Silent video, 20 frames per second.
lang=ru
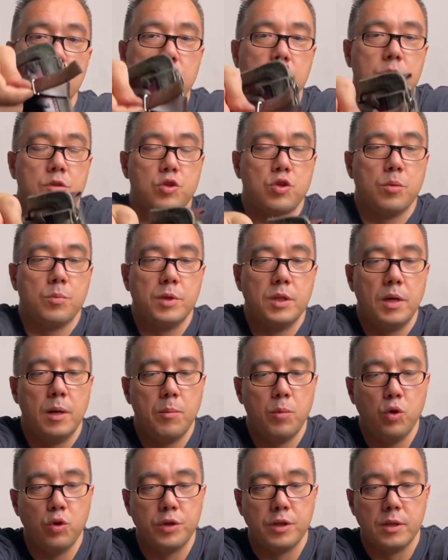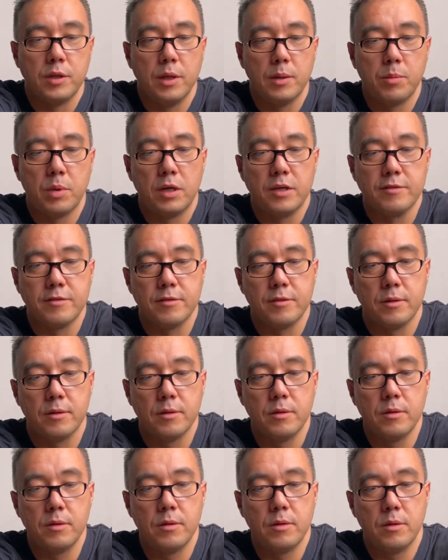чтобы до молнии добраться.
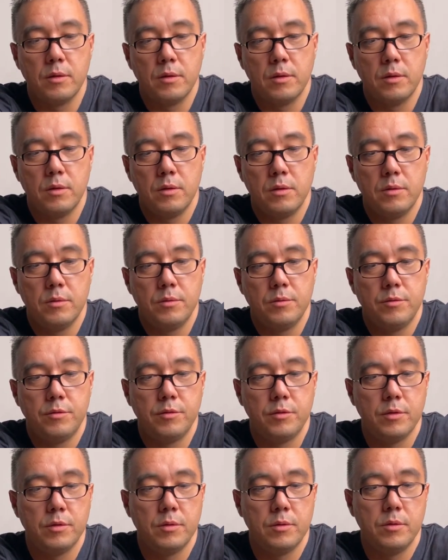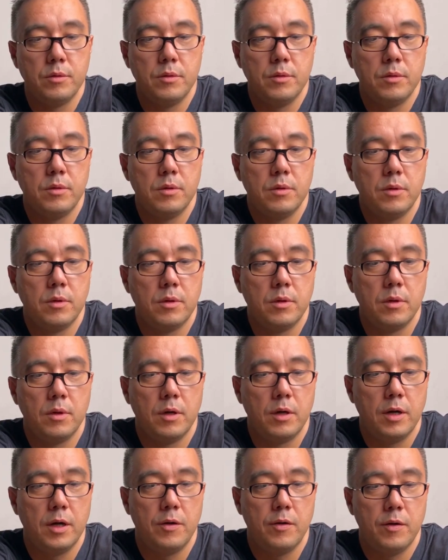Все.
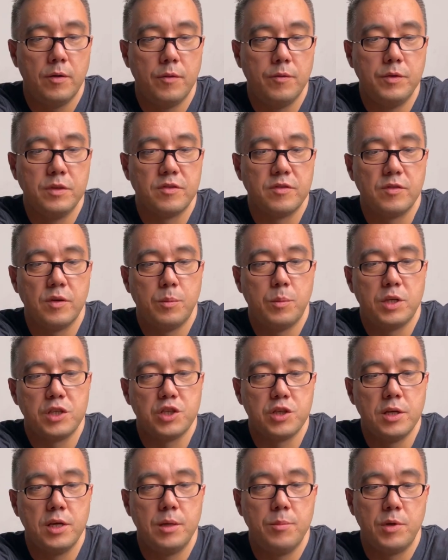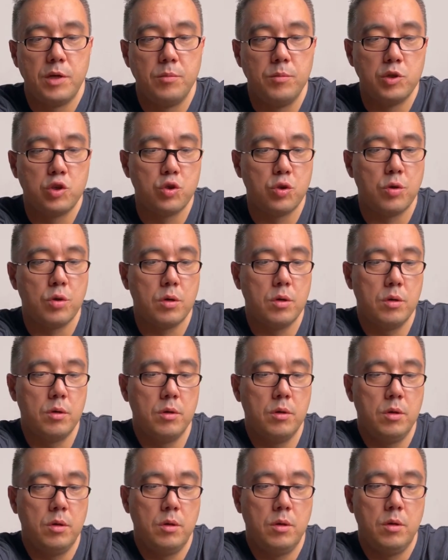Высвобождаем ремешок.
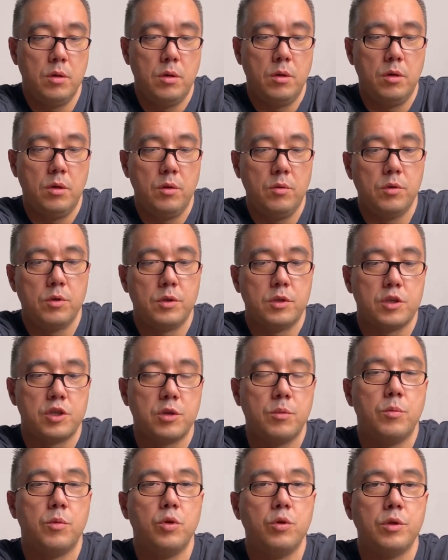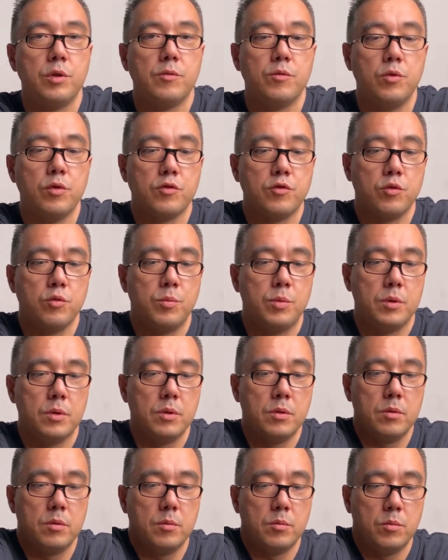И вот наша молния в доступе.
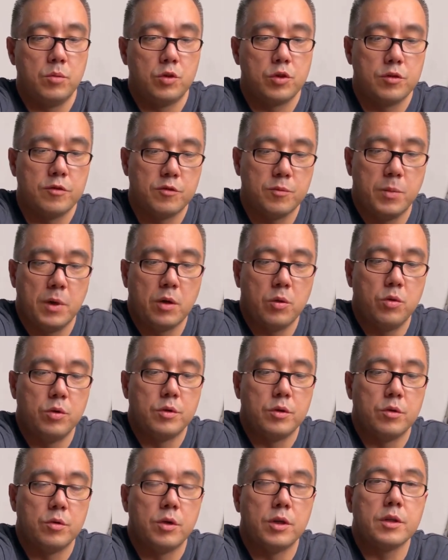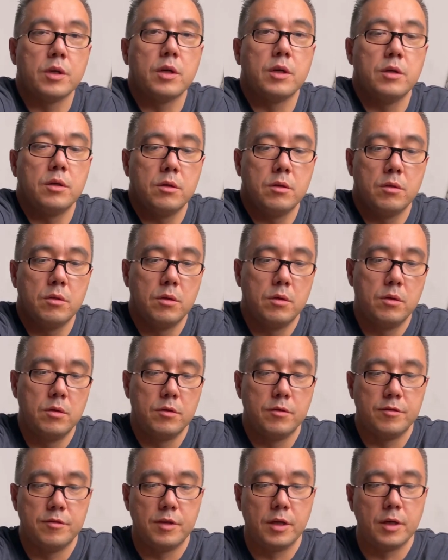Можно спокойно ее открыть,
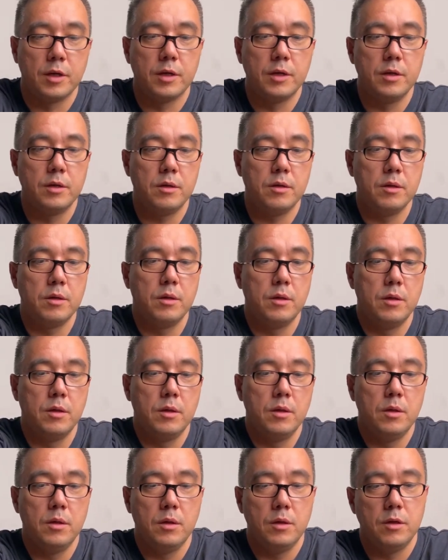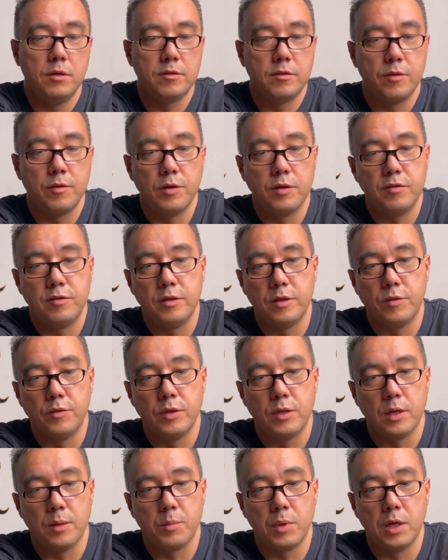закрыть и
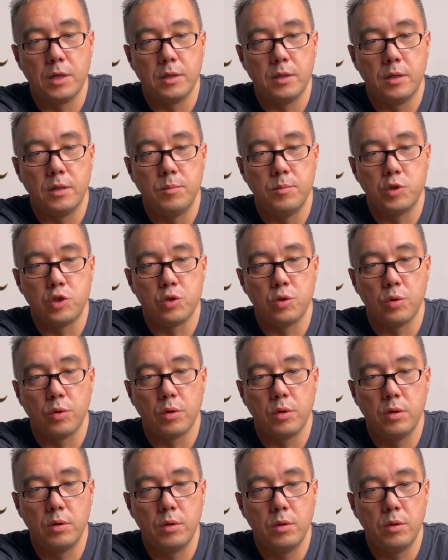зафиксировать обратный ремешок